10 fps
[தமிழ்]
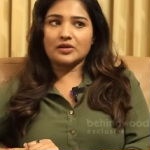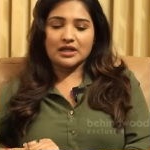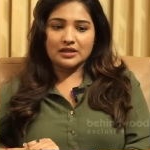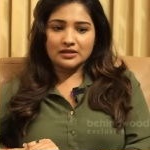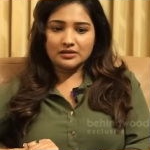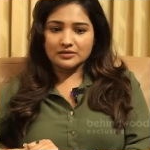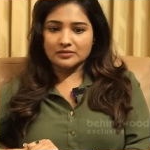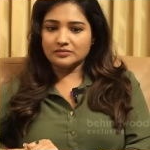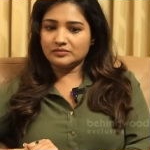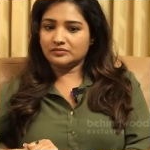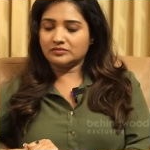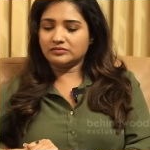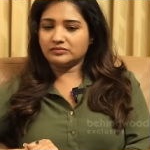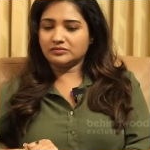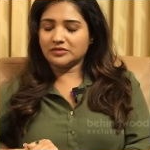சொல்கிறாங்க
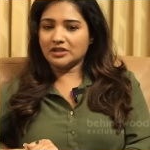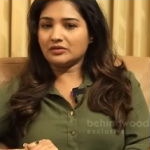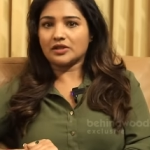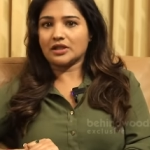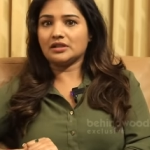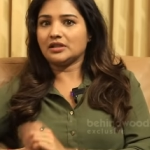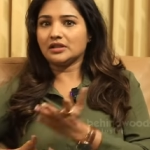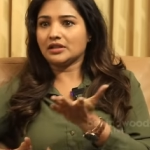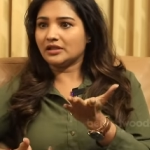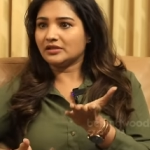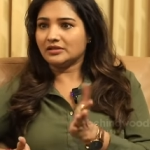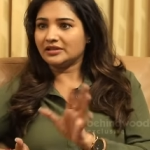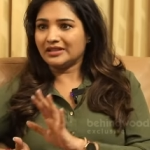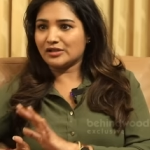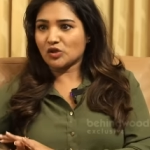ஓகே அதெல்லாம் நான் இது
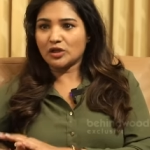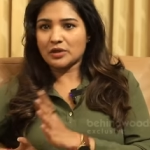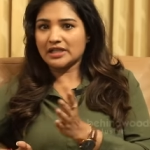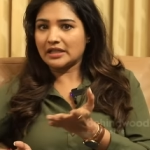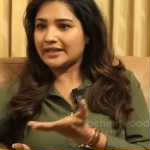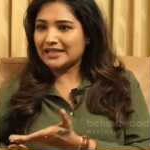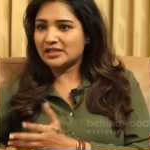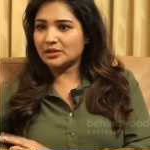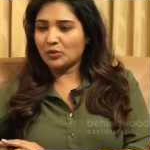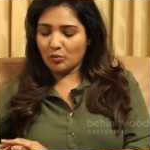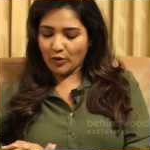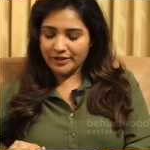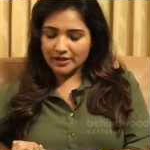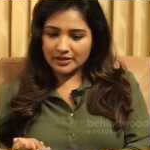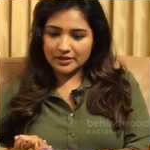இதில் சொல்லக்கூடாது நான் கேஸ் இன்னமும்
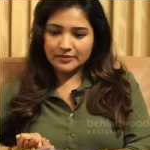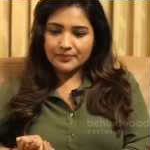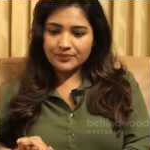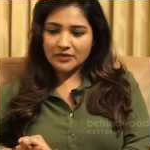போயிட்டு இருக்கு